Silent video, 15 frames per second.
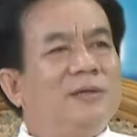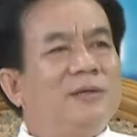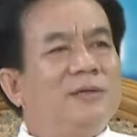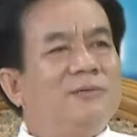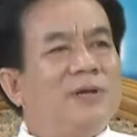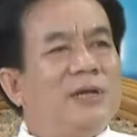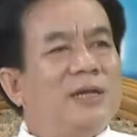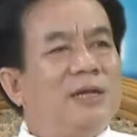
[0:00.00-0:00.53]

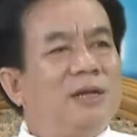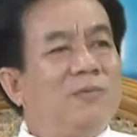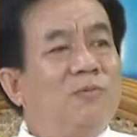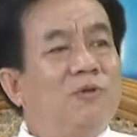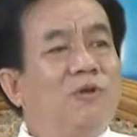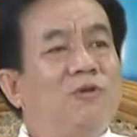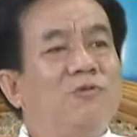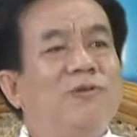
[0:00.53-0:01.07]
và cái nồng
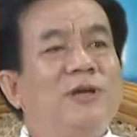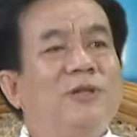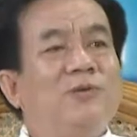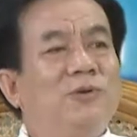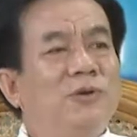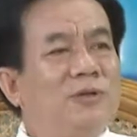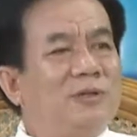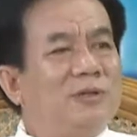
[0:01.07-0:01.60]
độ pha
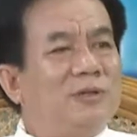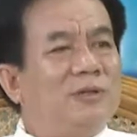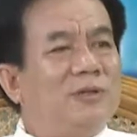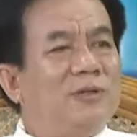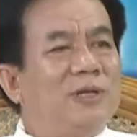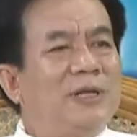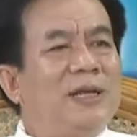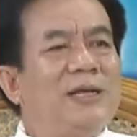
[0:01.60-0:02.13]
thuốc
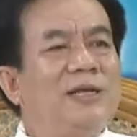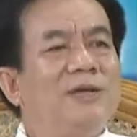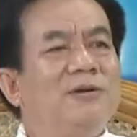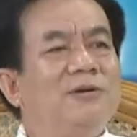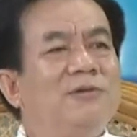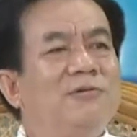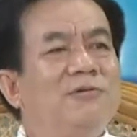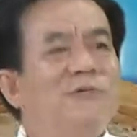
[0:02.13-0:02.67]
thì đã nghiên
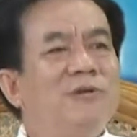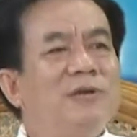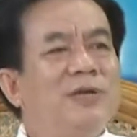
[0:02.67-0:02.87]
cứu